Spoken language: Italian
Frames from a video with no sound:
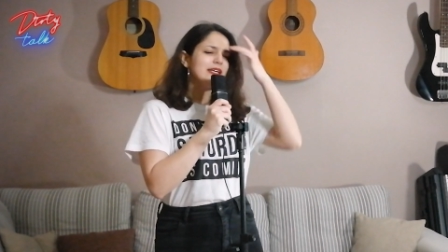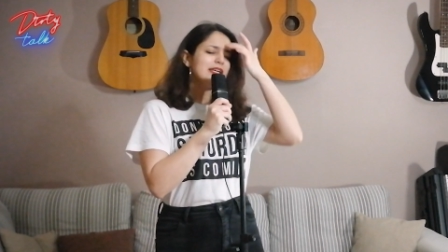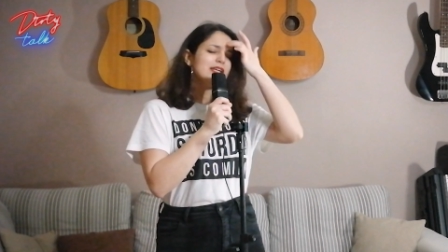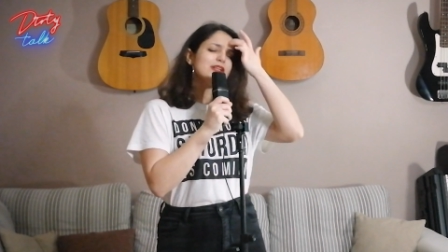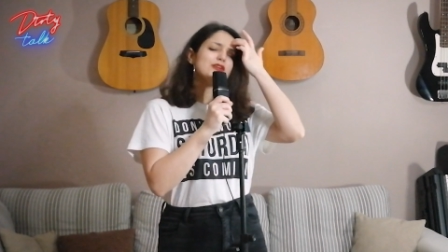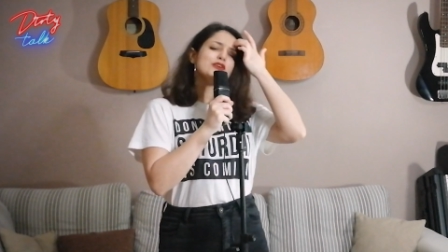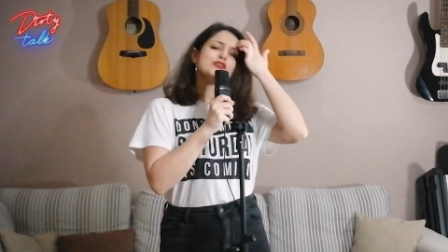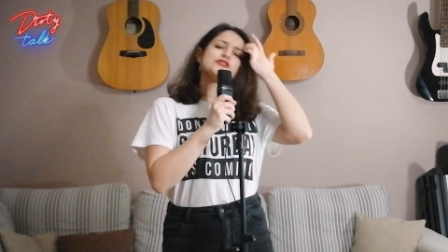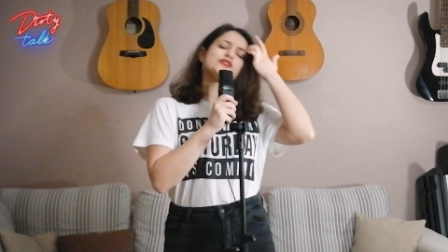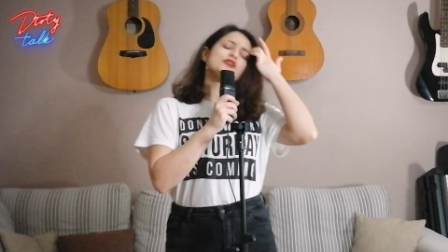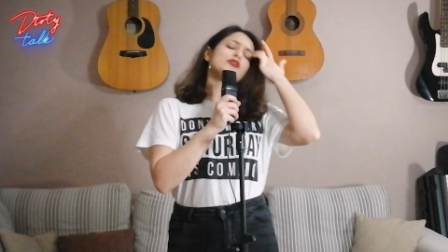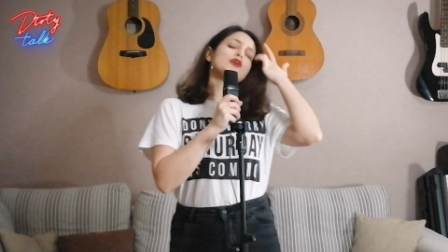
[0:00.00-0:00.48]
io
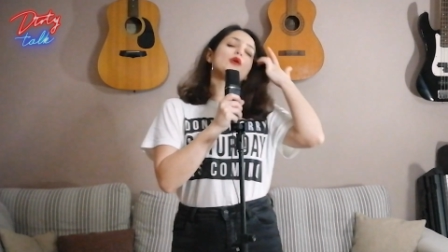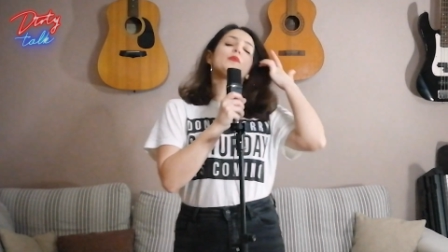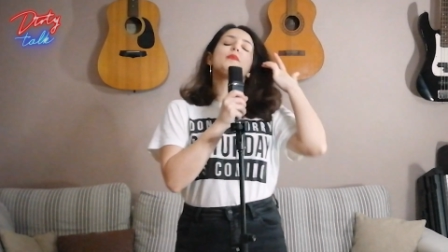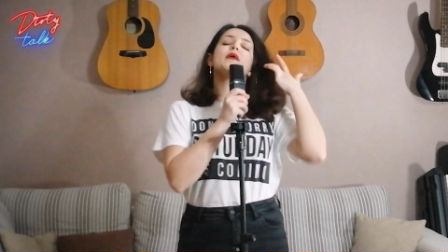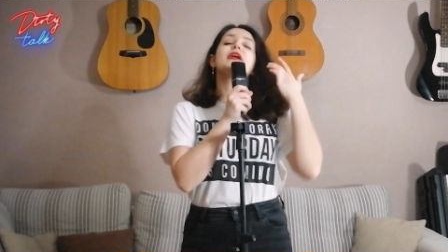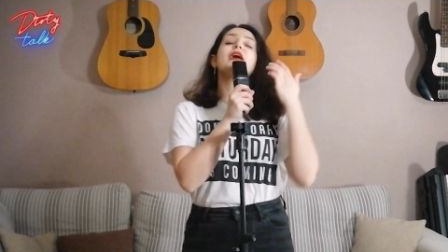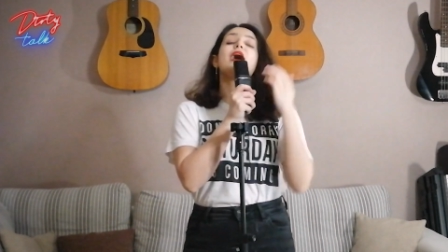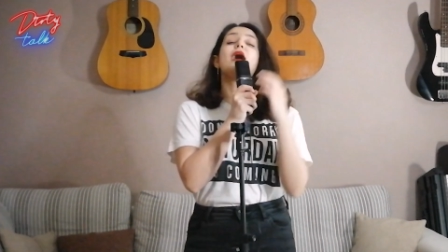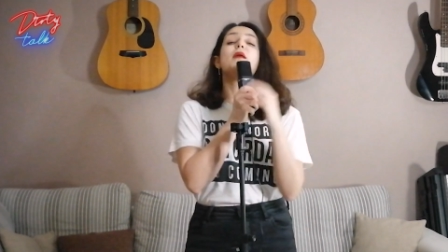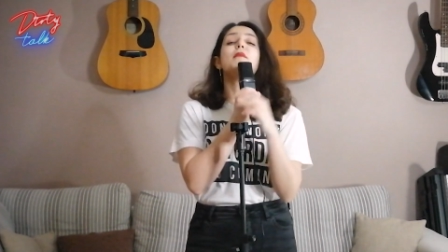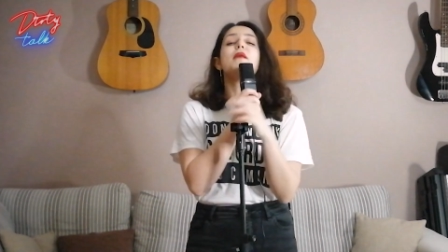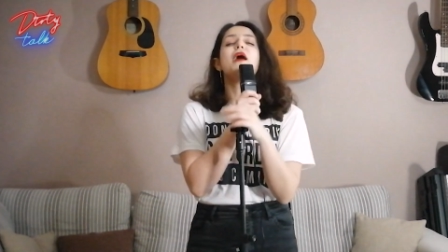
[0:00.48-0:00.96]
non sono
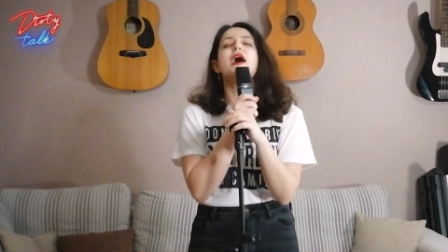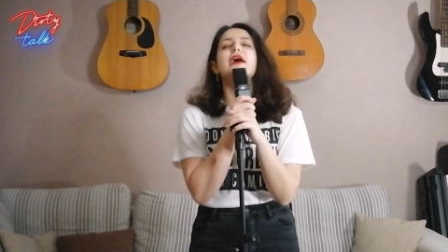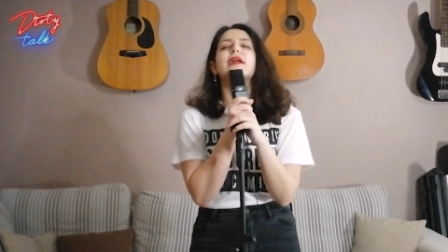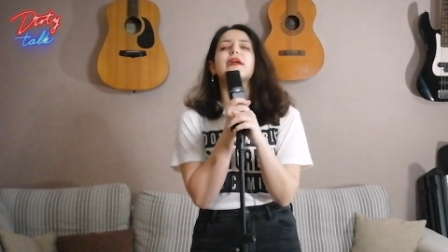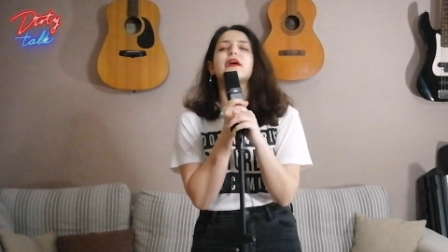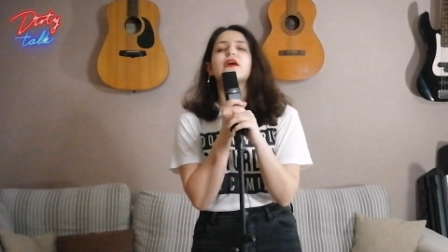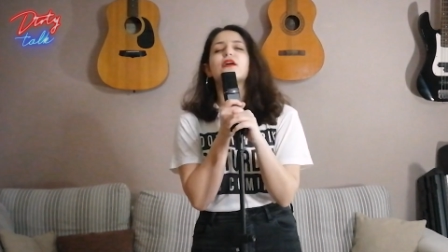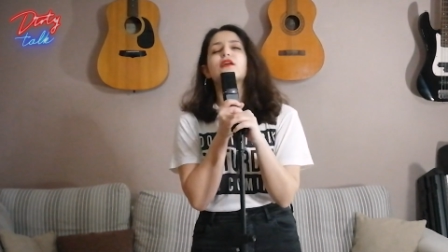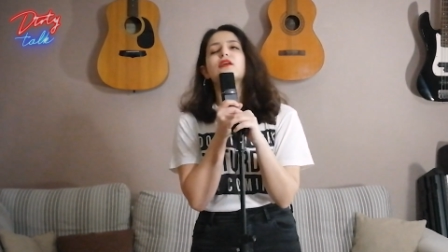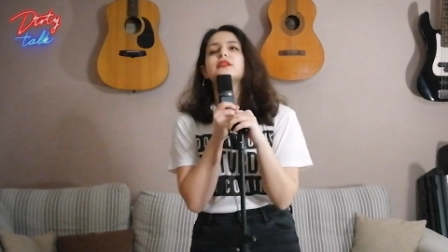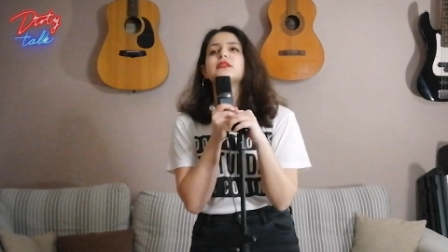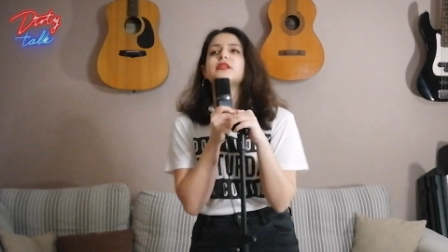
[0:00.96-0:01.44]
per amare
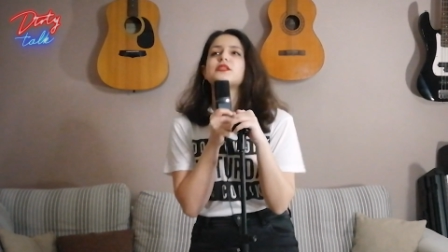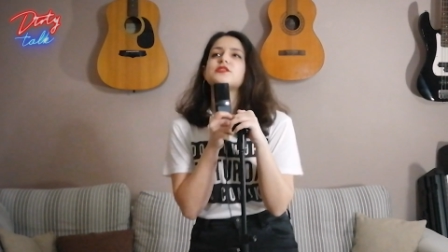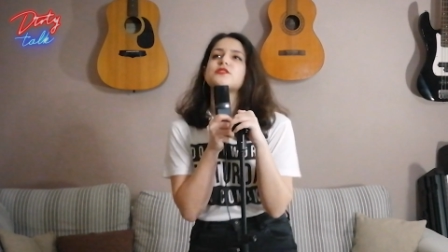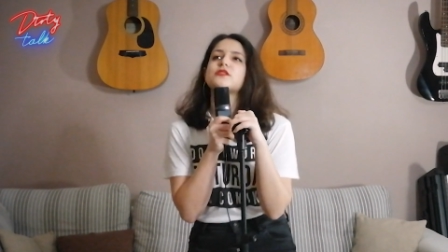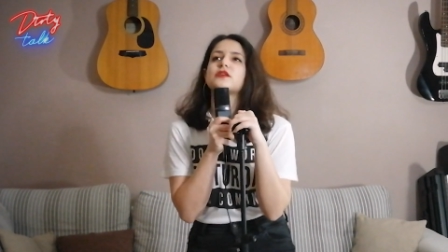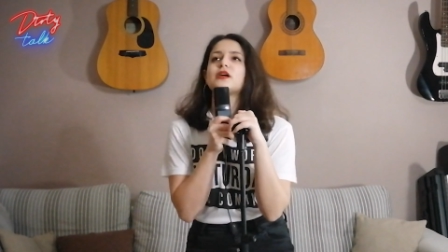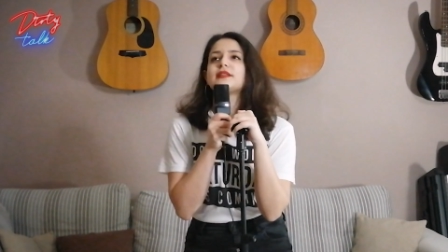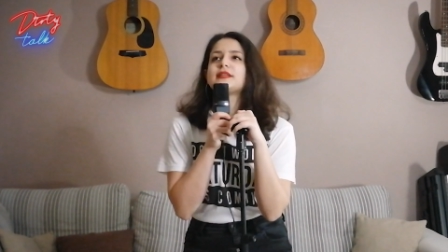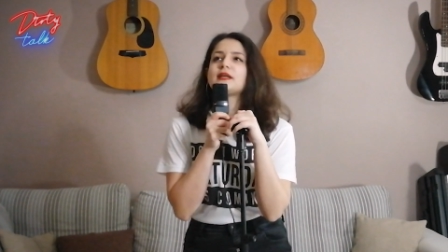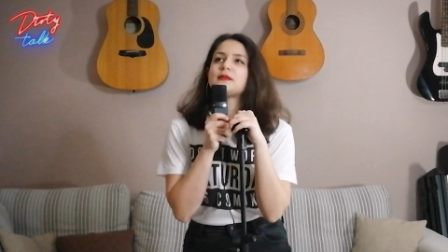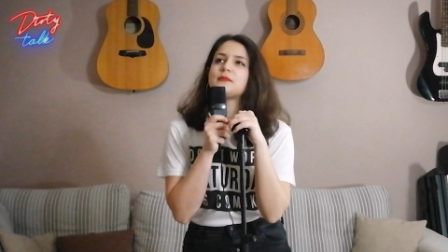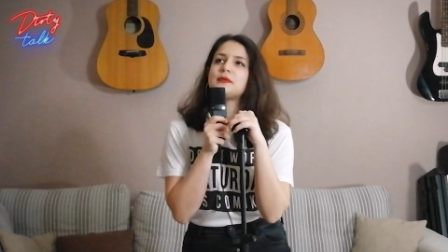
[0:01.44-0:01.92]

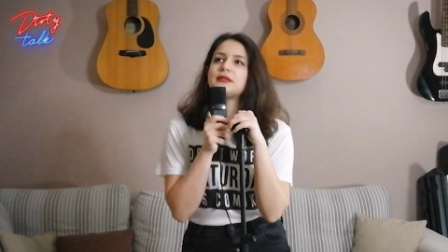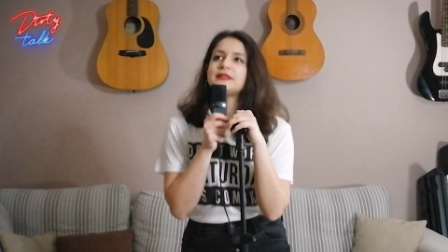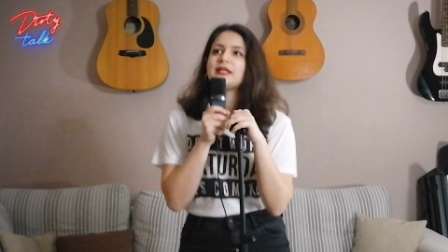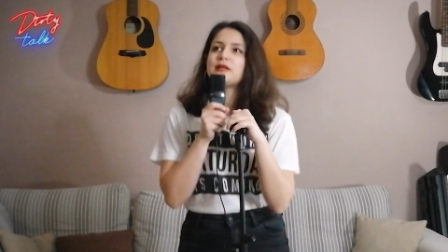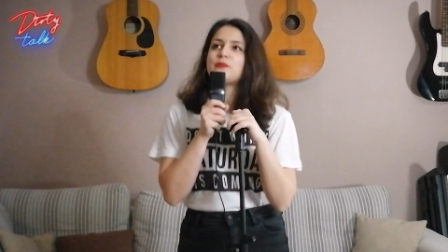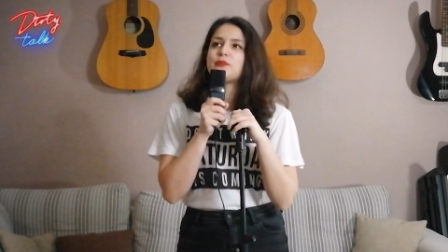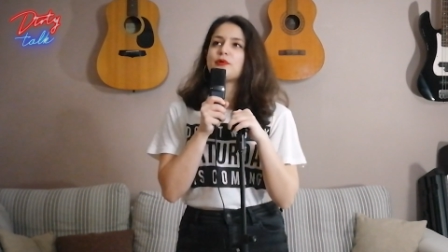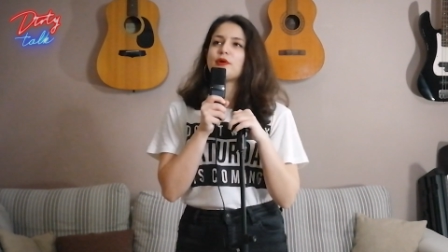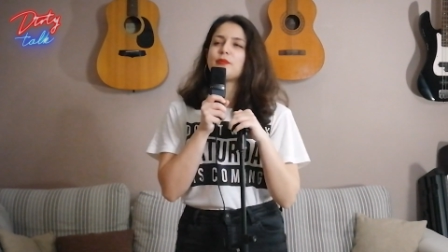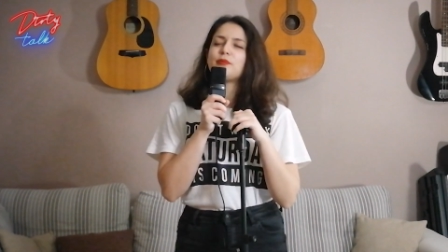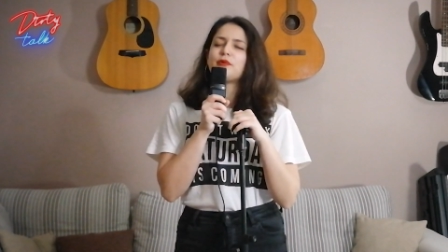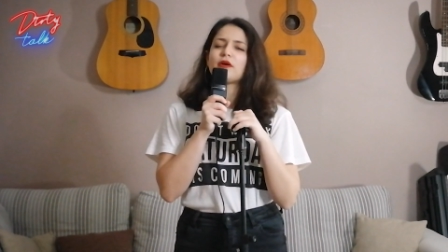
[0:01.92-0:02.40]
incondizionatamente
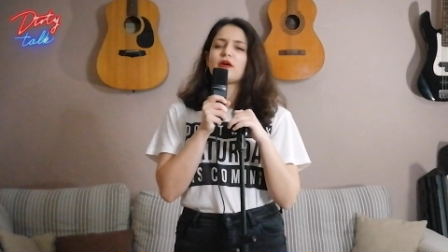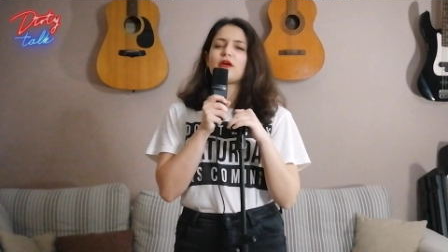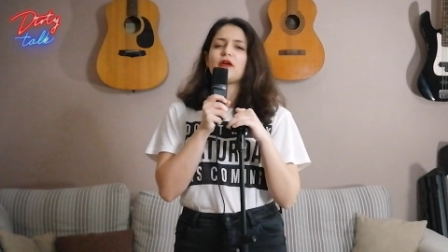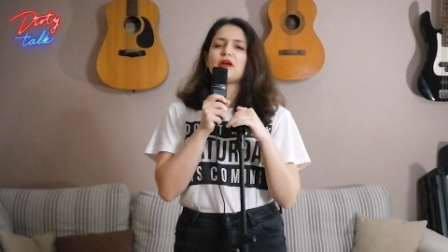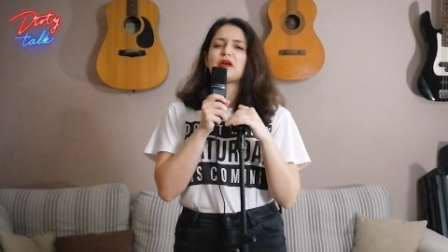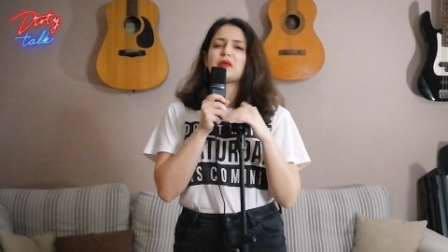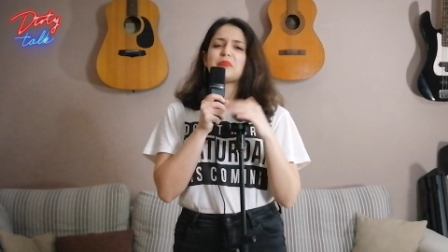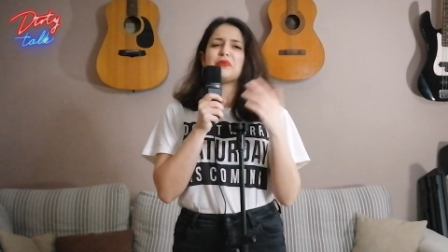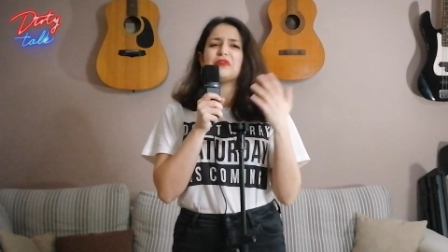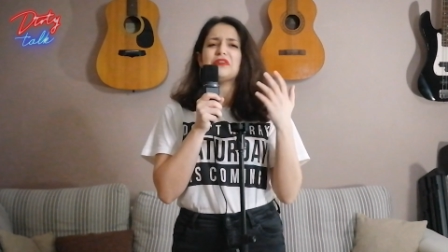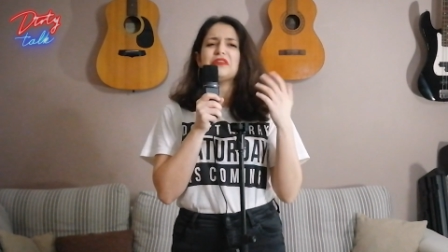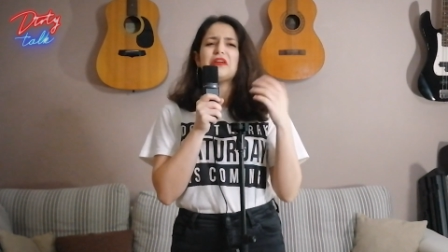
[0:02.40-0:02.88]
il proprio
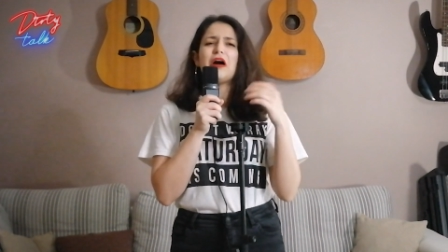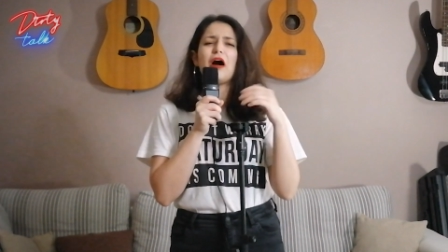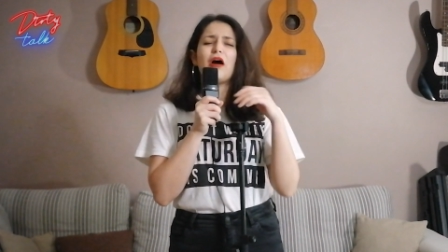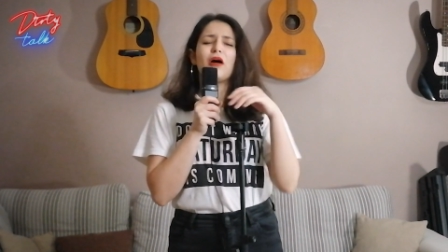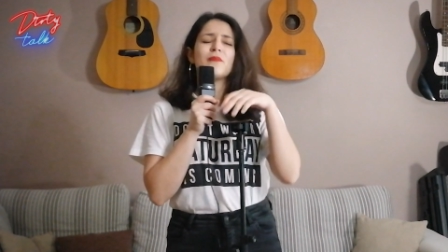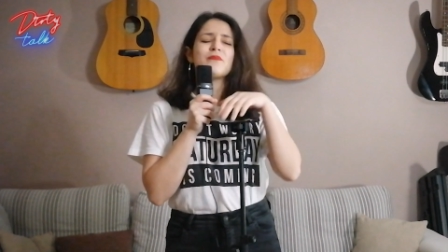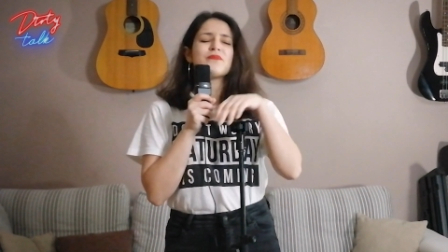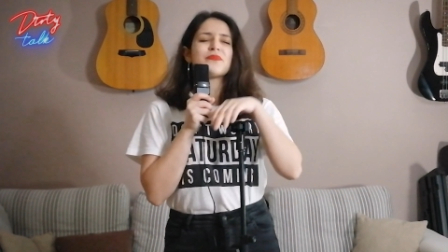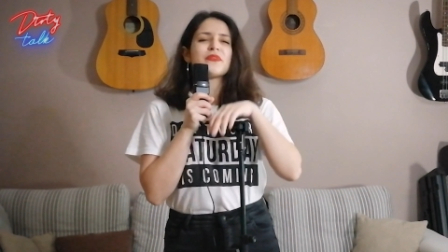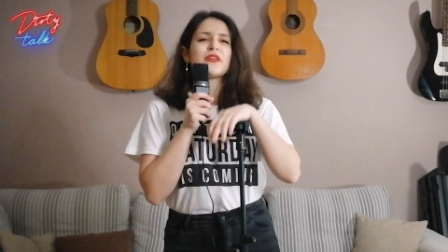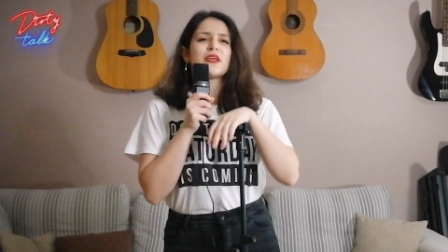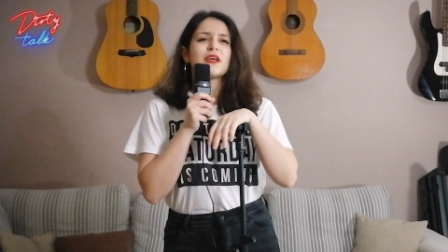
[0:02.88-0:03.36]
corpo,
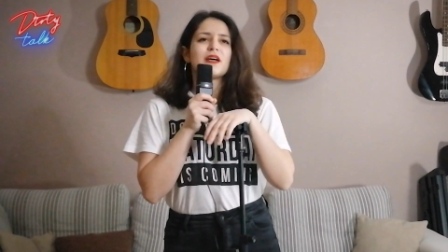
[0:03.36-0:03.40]
no.